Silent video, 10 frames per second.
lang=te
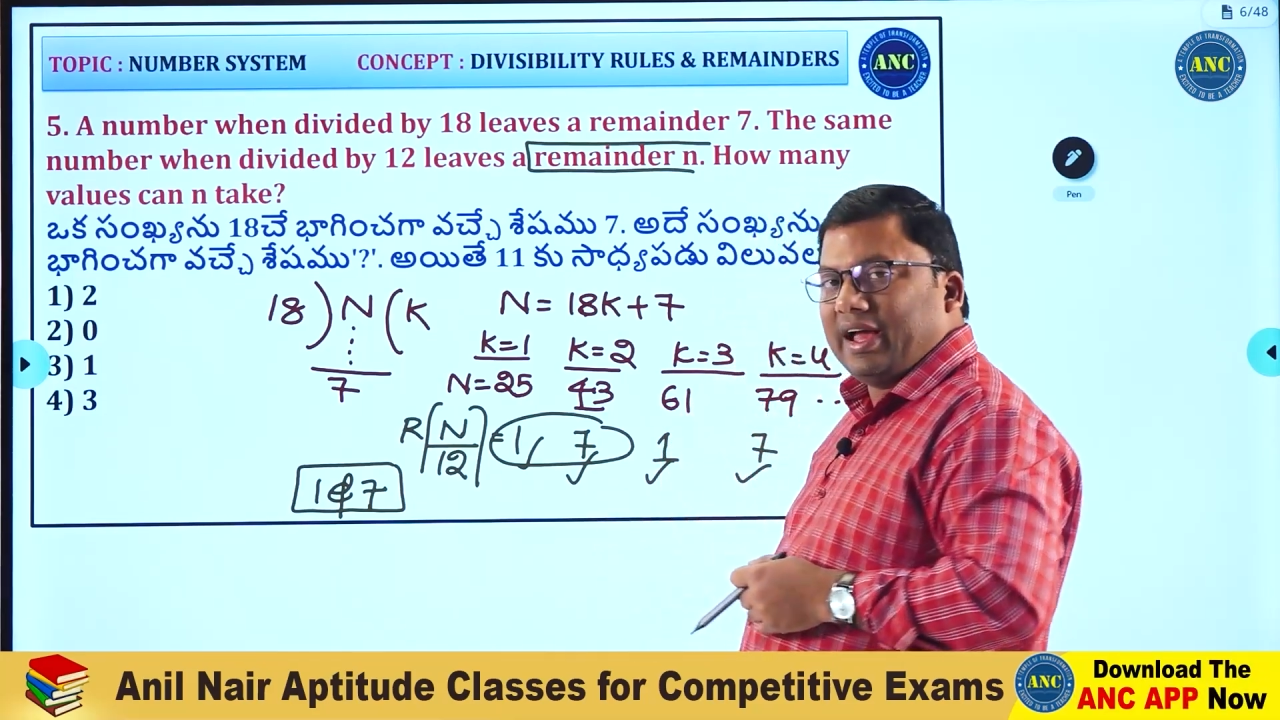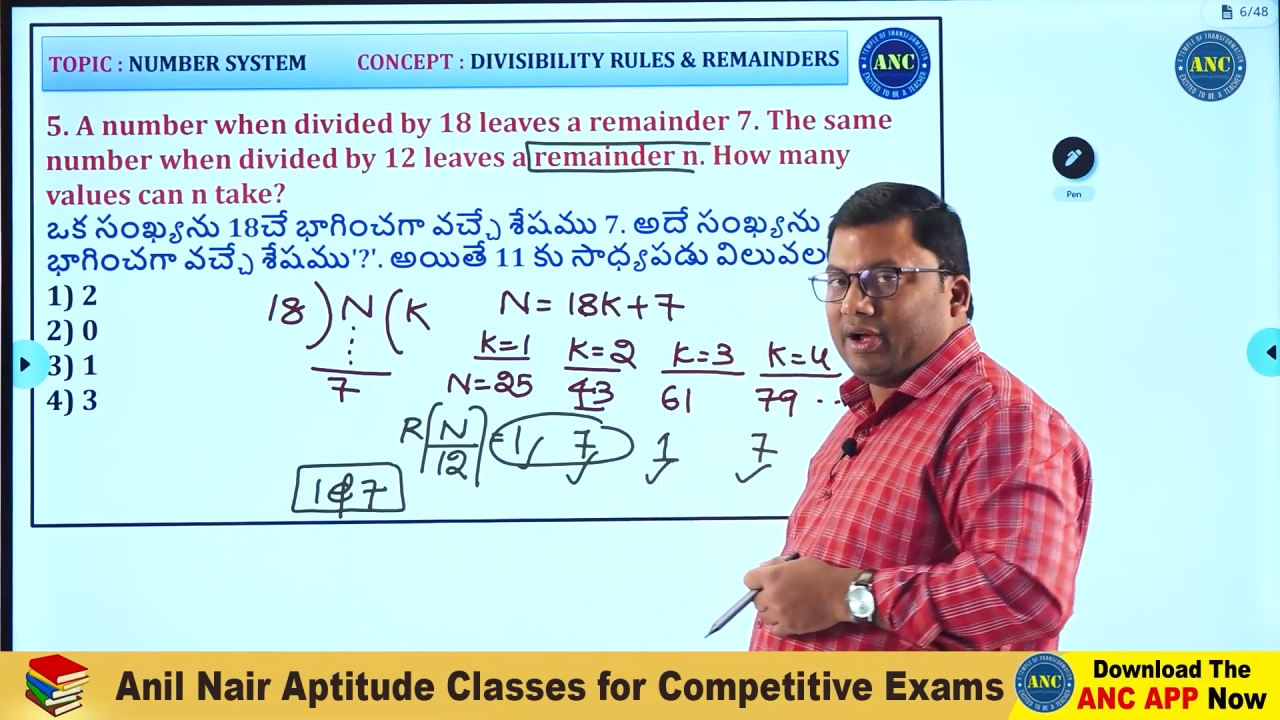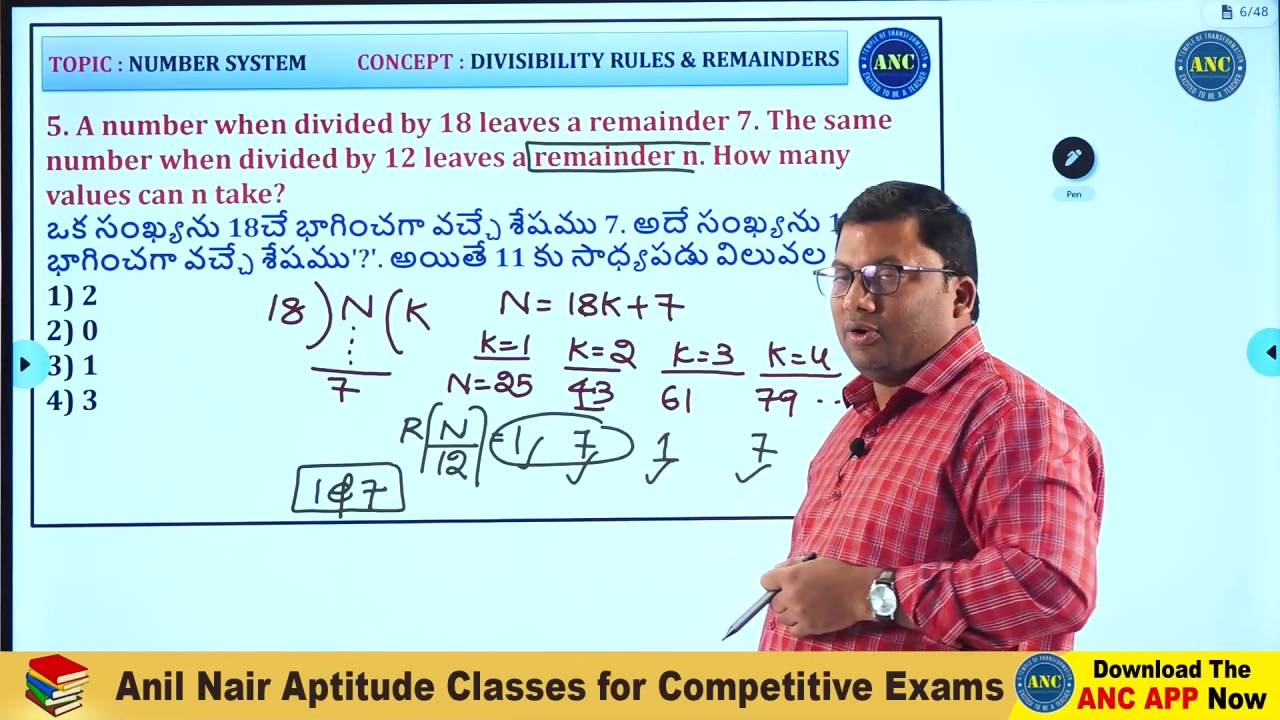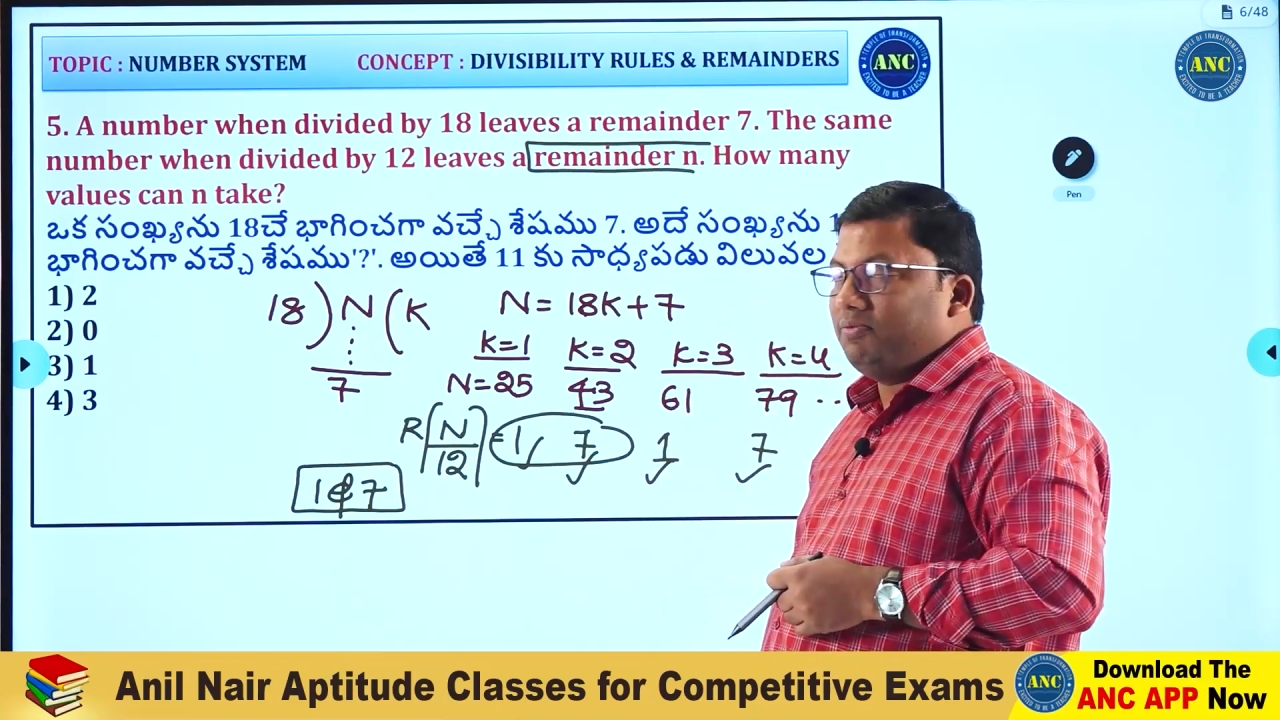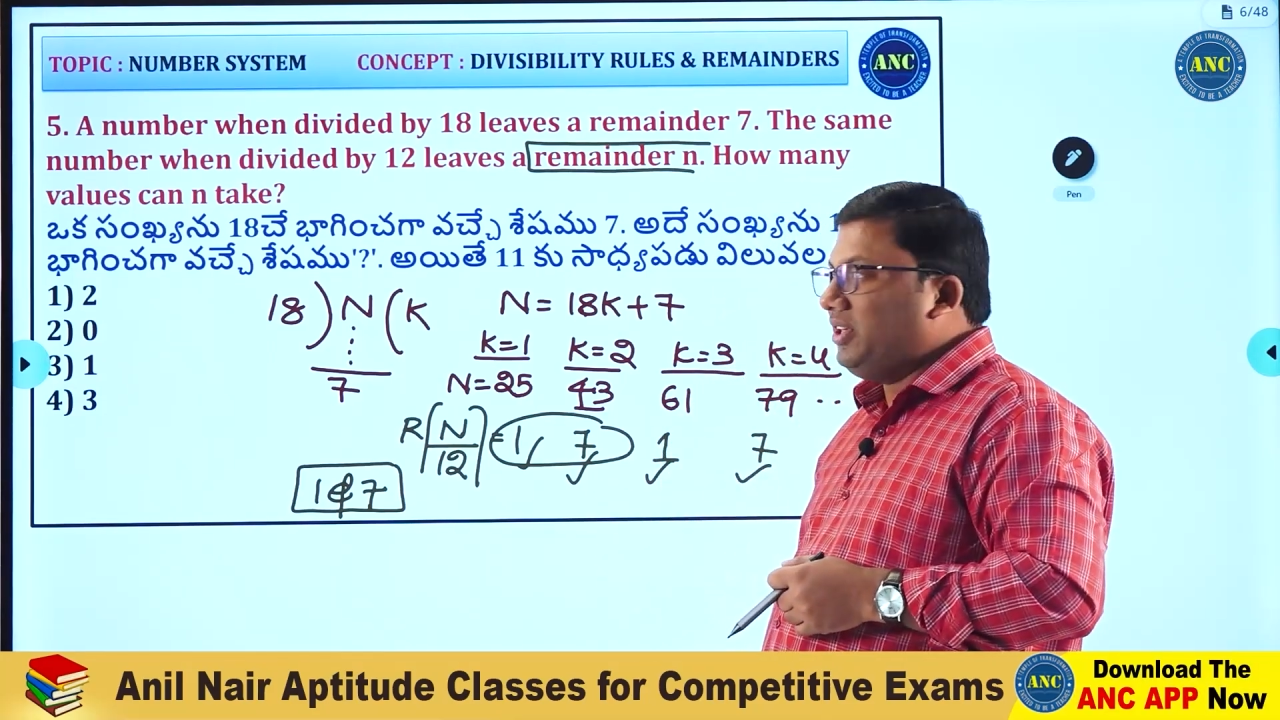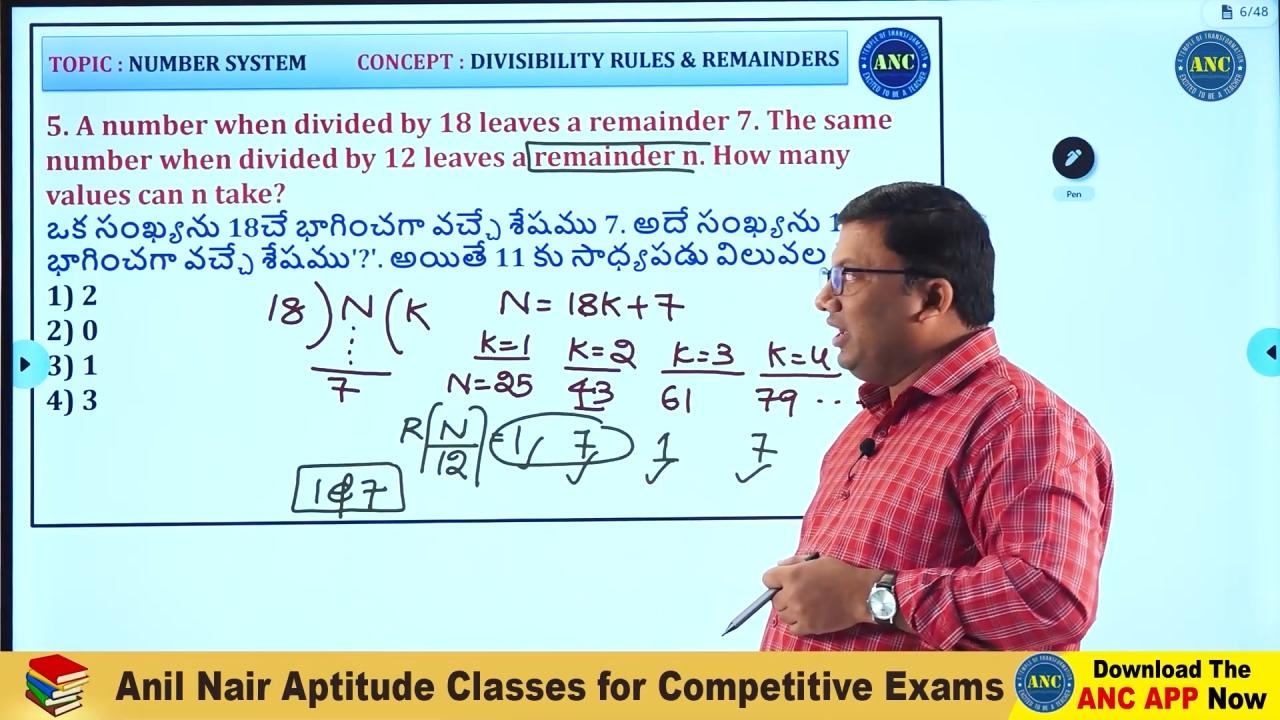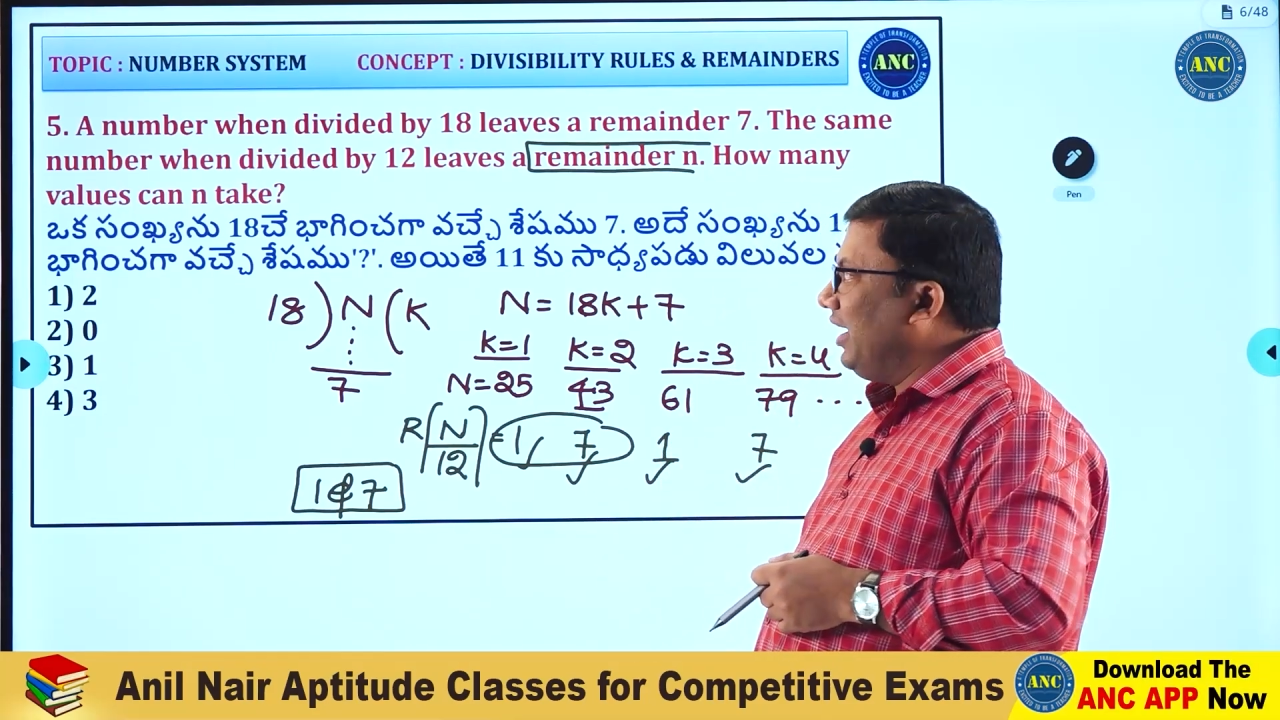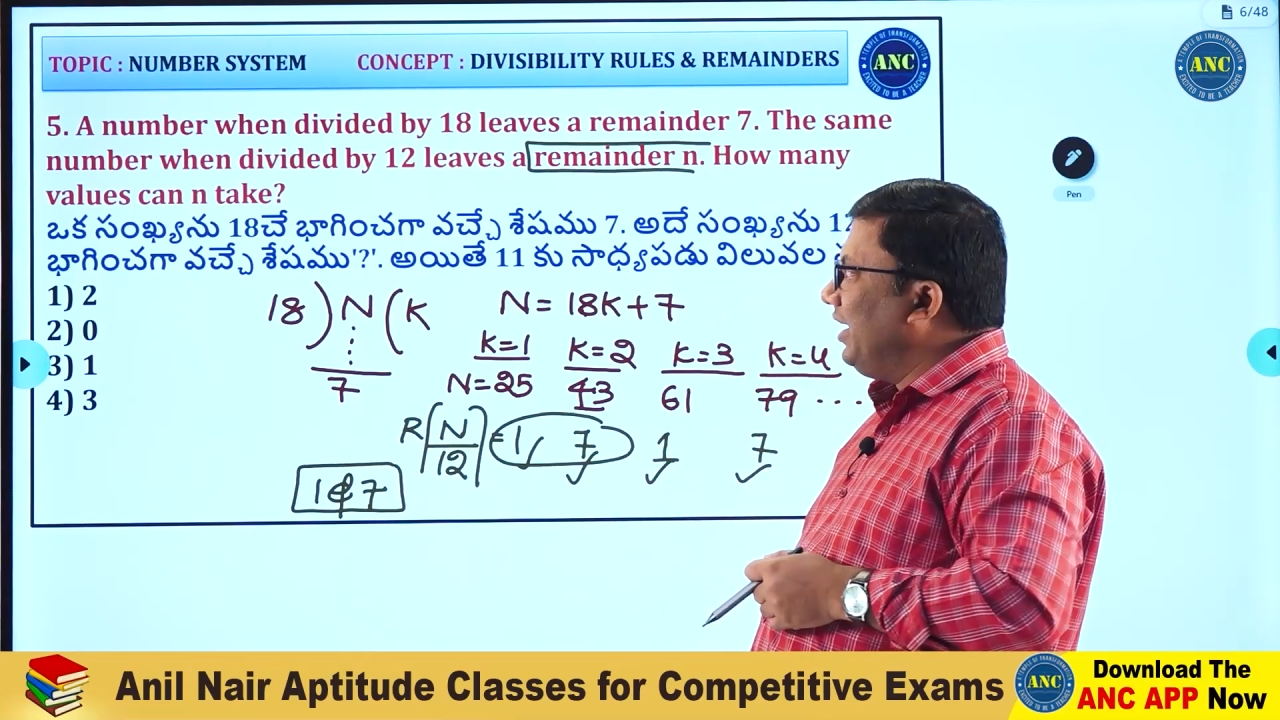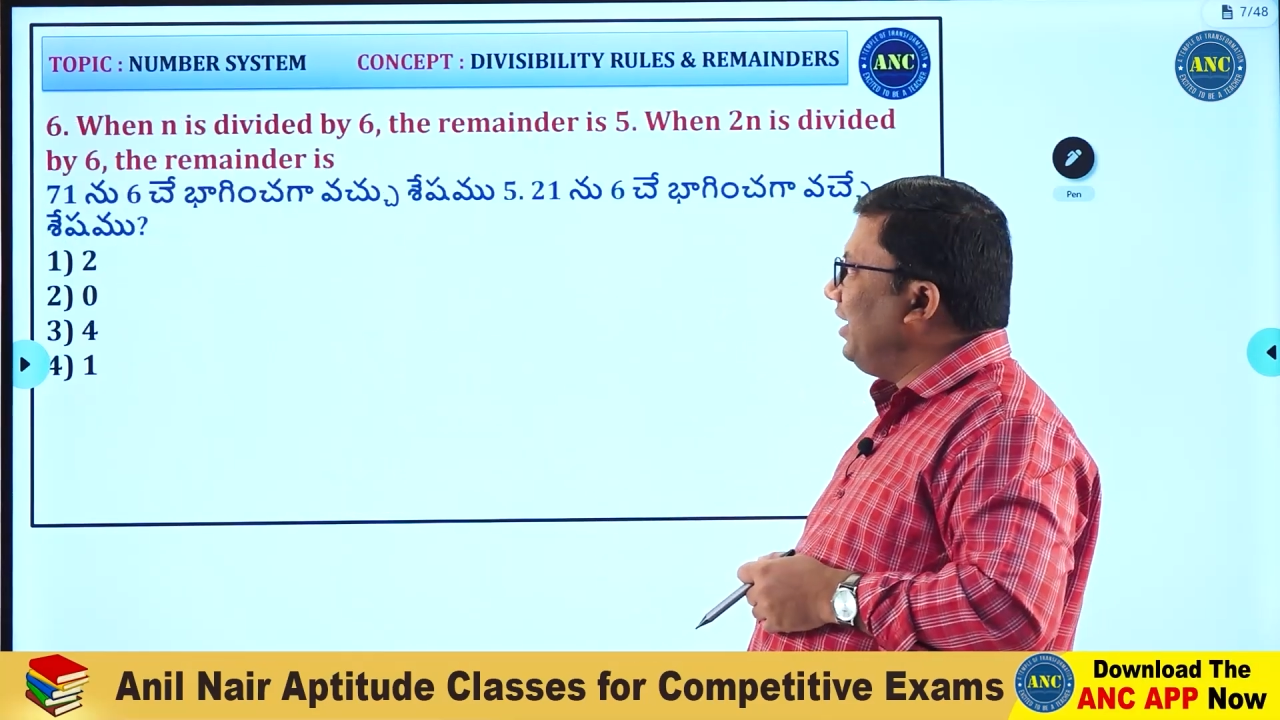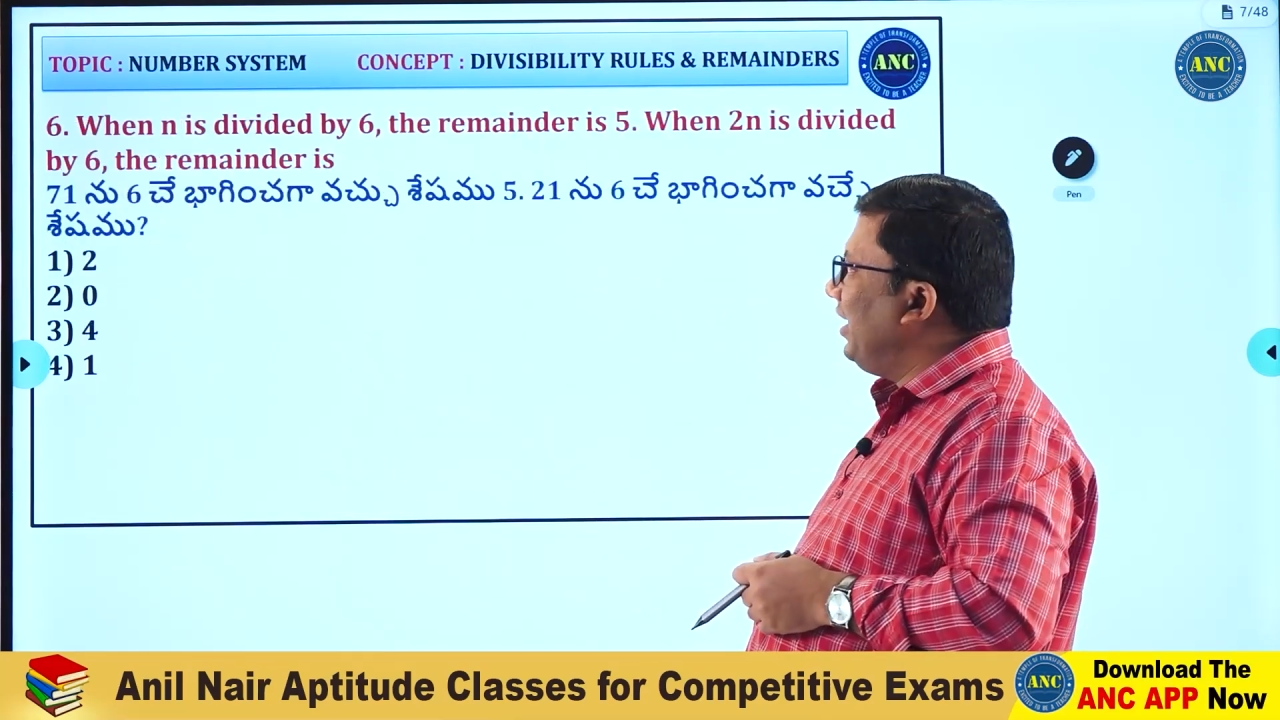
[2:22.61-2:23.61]
ఐ హోప్ ది
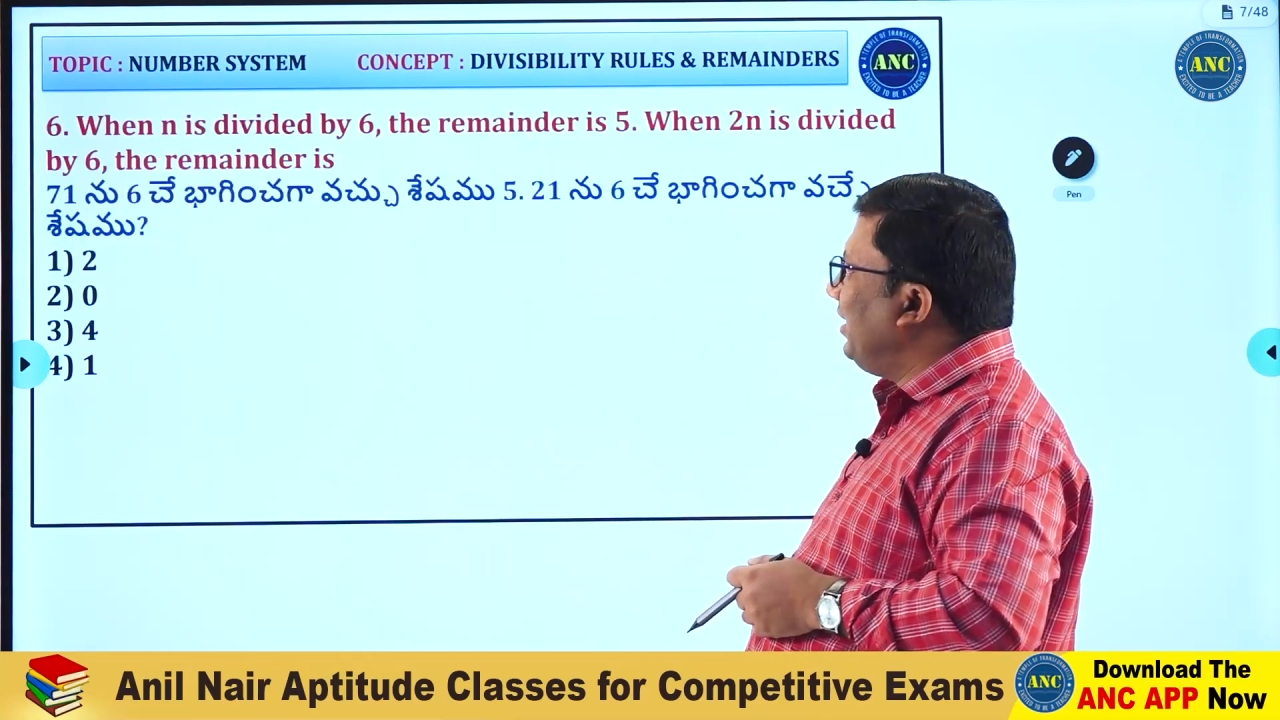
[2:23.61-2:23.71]
ఐడియా